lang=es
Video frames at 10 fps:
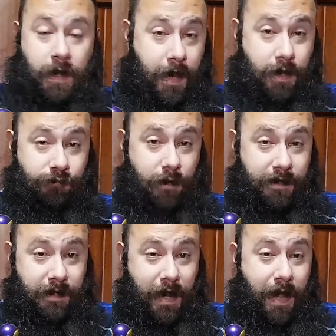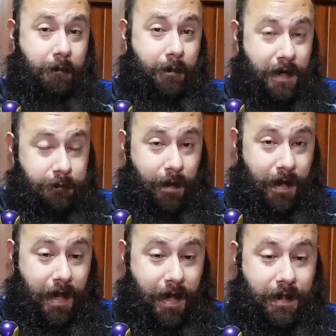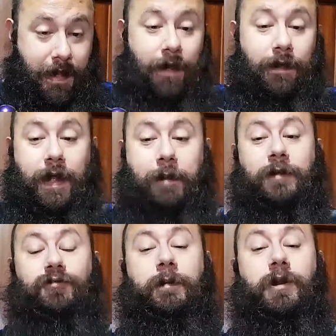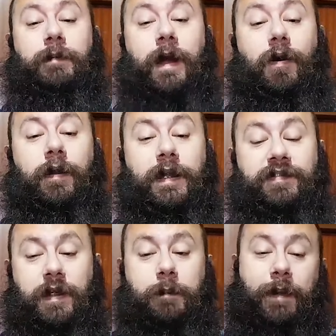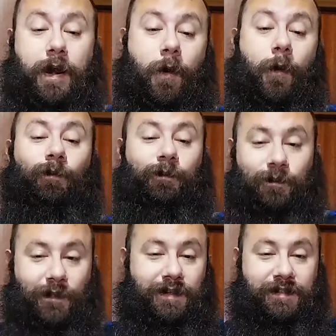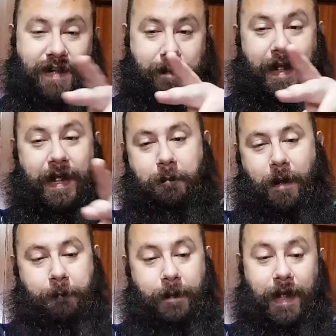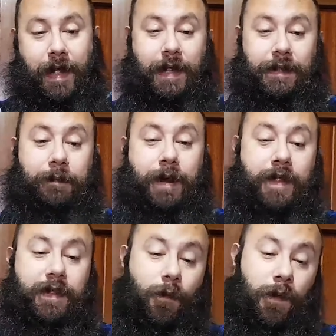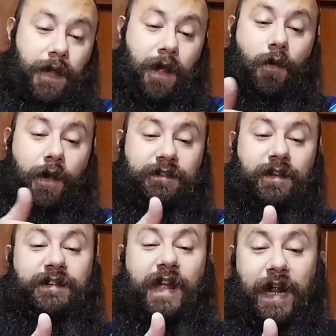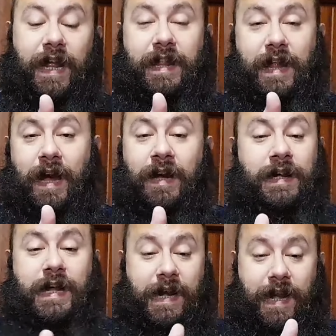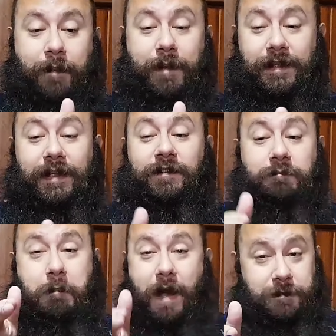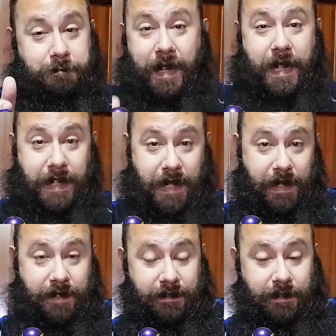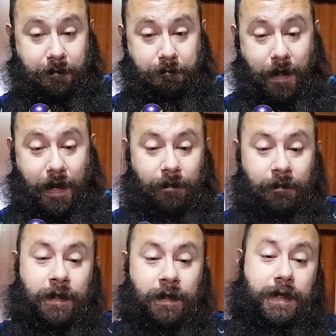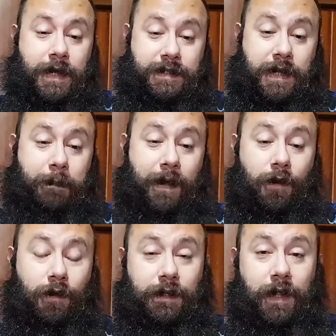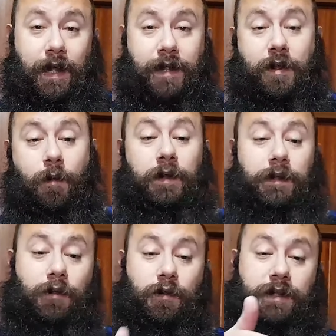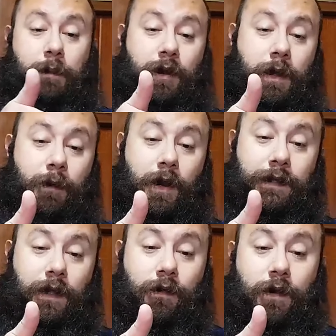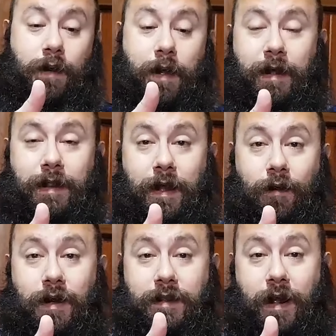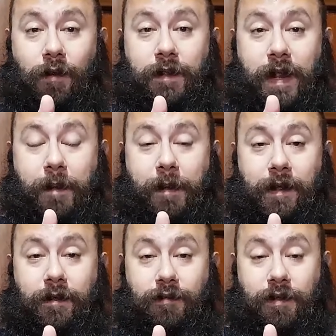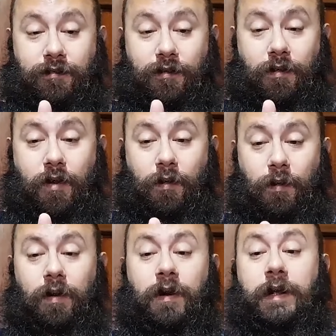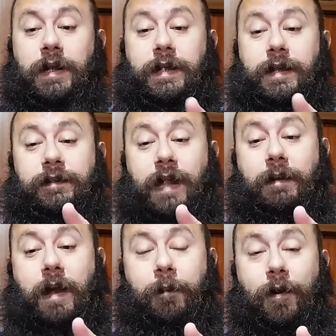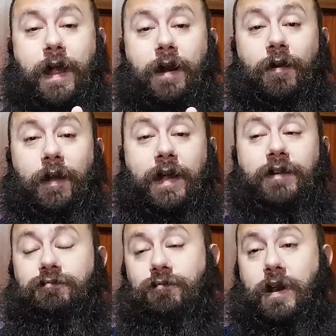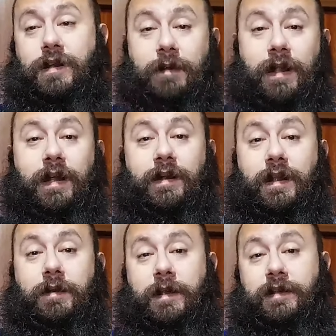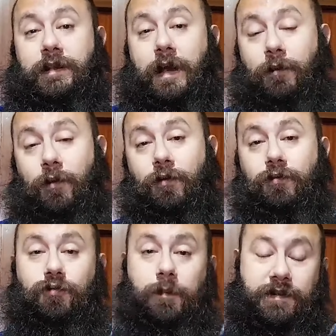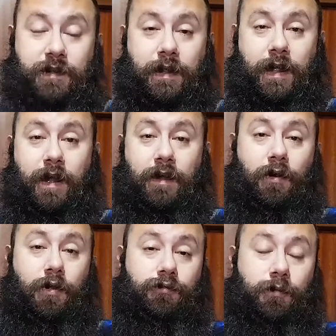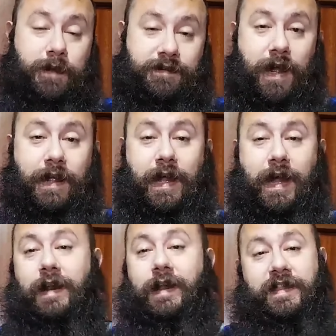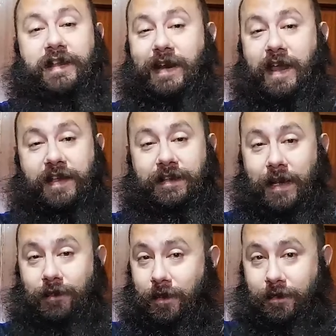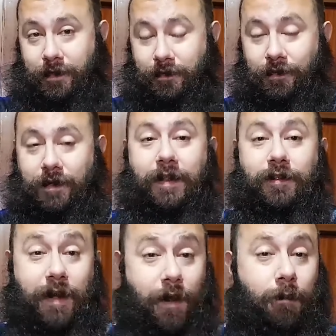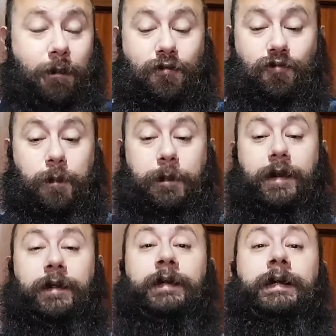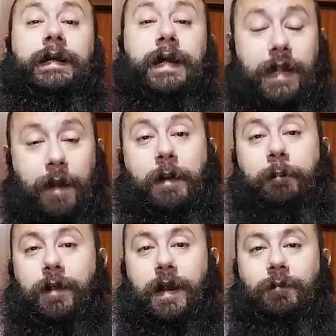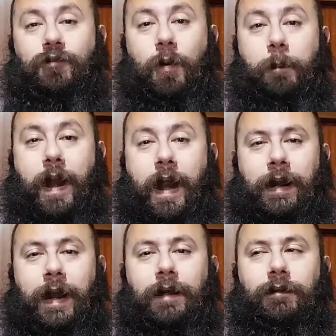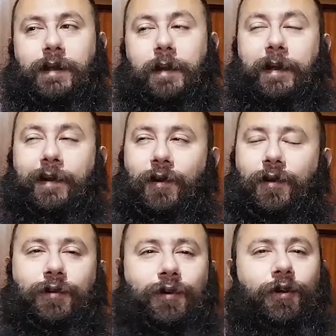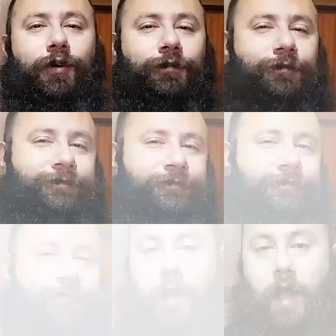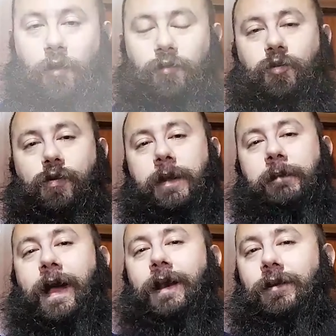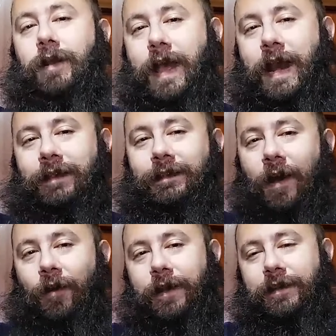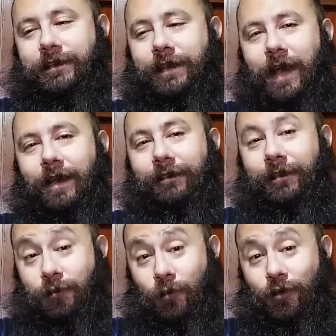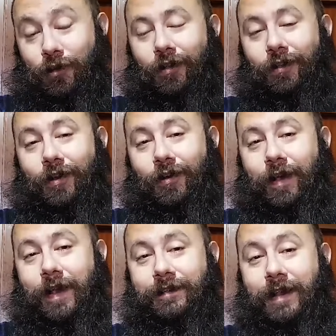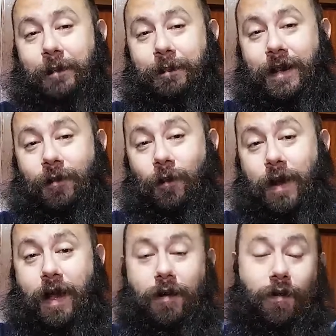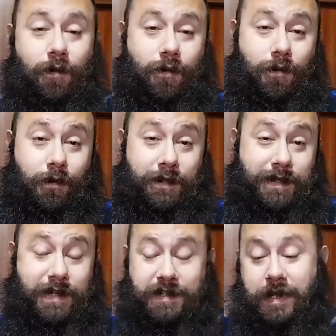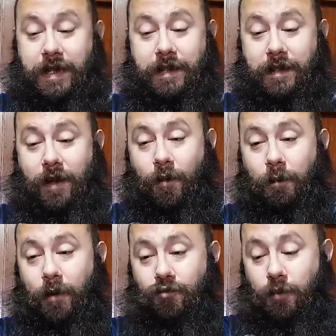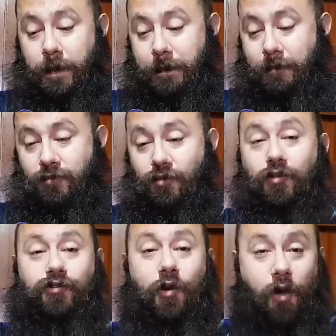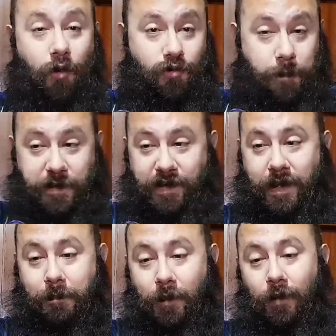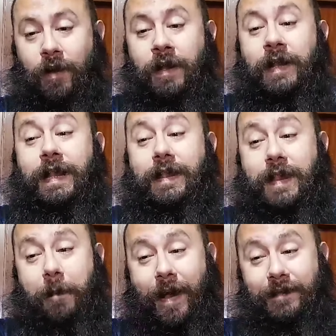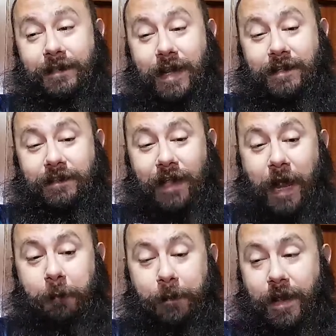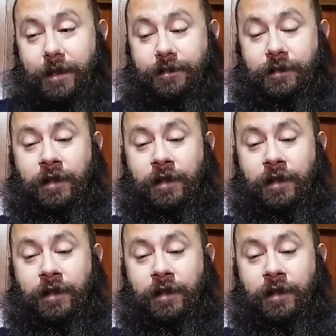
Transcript: Es una escala más pequeña. Que más o menos va acorde, sí, pero se ve que es más pequeña. También hay que tener en cuenta que aunque esta esté erguida, realmente es más pequeña que esta, ¿vale? Así que para que lo que tengáis en cuenta, yo esta por ejemplo la tengo en una balda con el dragón de Namek y Son Goku y esta la voy a poner lo que es con las baldas del Vegeta Blue, Super Saiyan God, Super Saiyan, etcétera, etcétera, toda esta historia de Dragon Ball Super. Y también podríamos compararla, que mejor con que con su rival, el antagonista suyo de lo que es de la película o lo que es la serie de Dragon Ball Super, vamos, con Son Goku Super Saiyan Blue de Master Star Piece